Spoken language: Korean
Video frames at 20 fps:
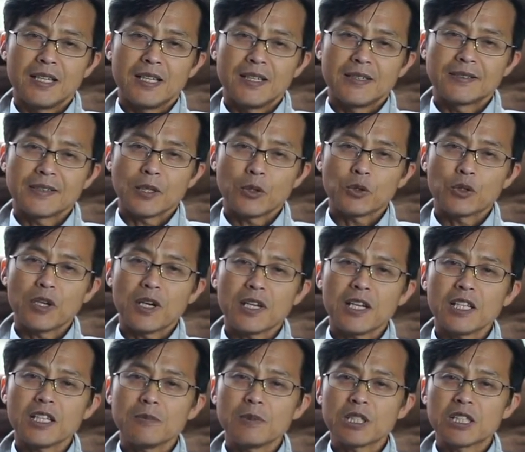새롭게
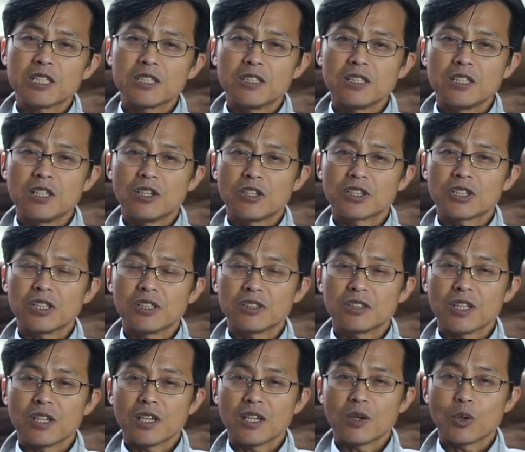하나님의 길을 여실
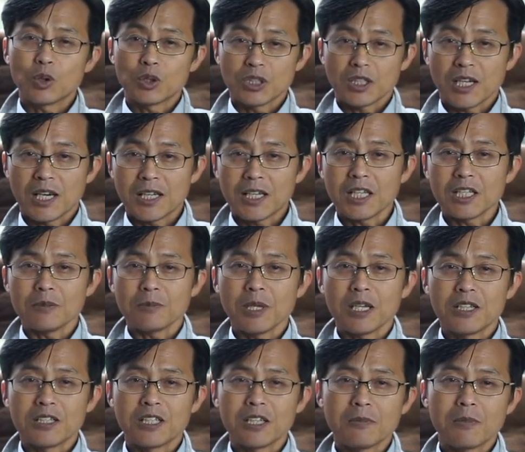때 오직 하나님의
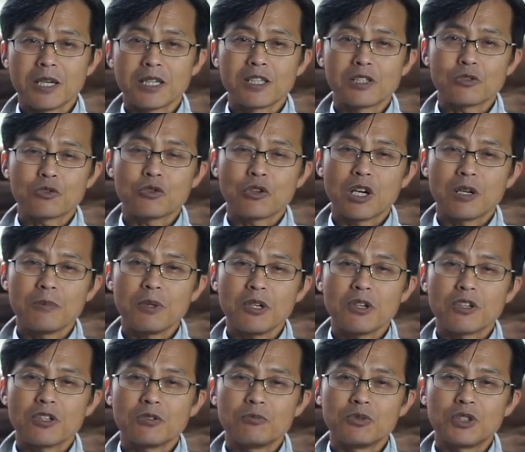은혜만을 구하며
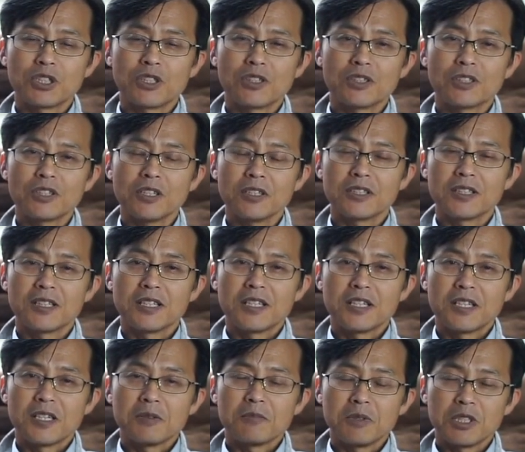움직였던
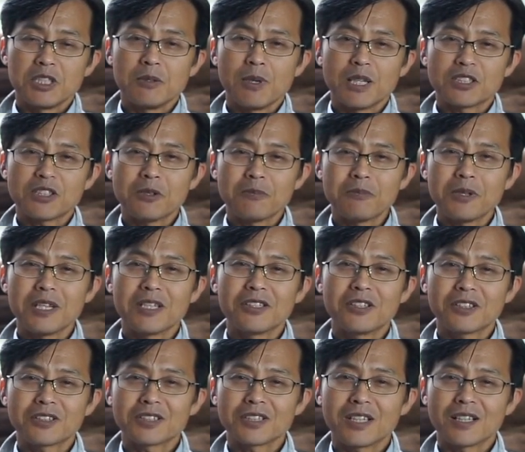믿음의 선배의
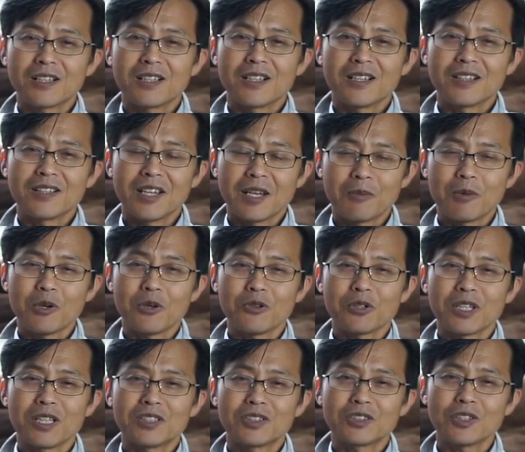역사가
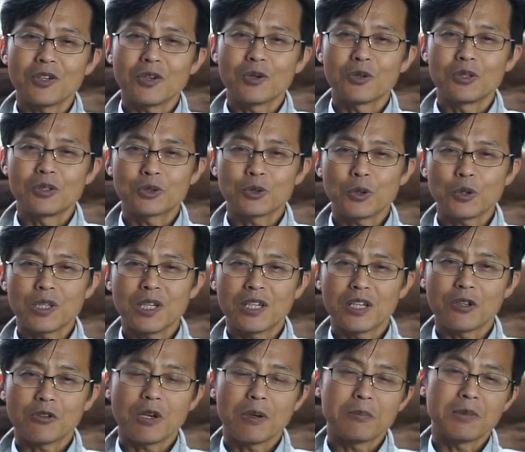남아공에 있어 오늘
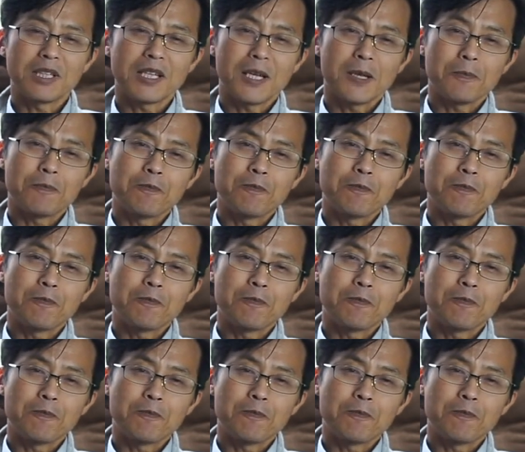소개하려고 합니다.